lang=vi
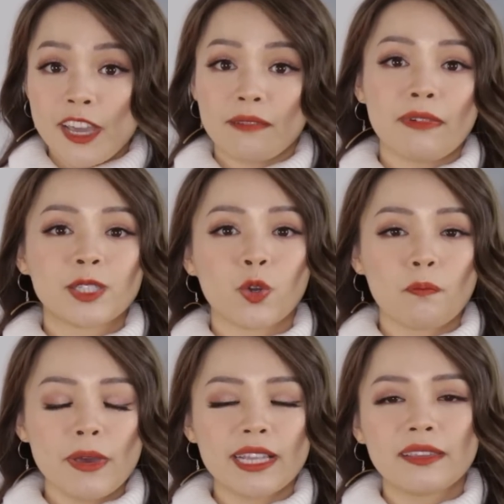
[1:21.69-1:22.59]
việc mà
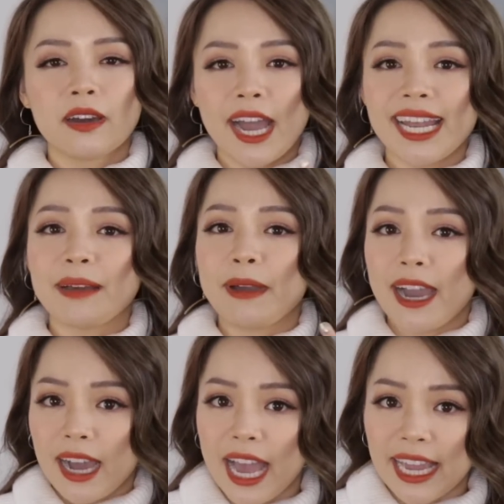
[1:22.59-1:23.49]
chúng mình thường hay làm
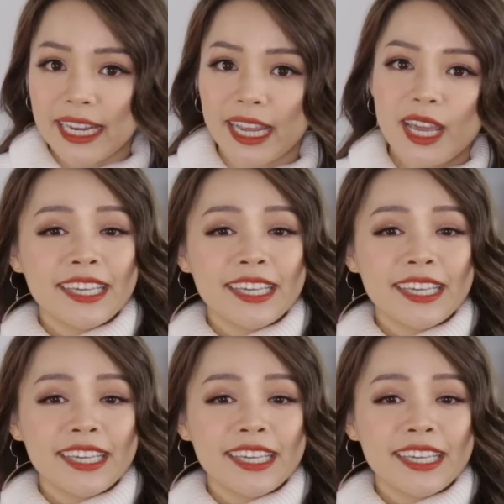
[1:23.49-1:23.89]
hàng ngày này.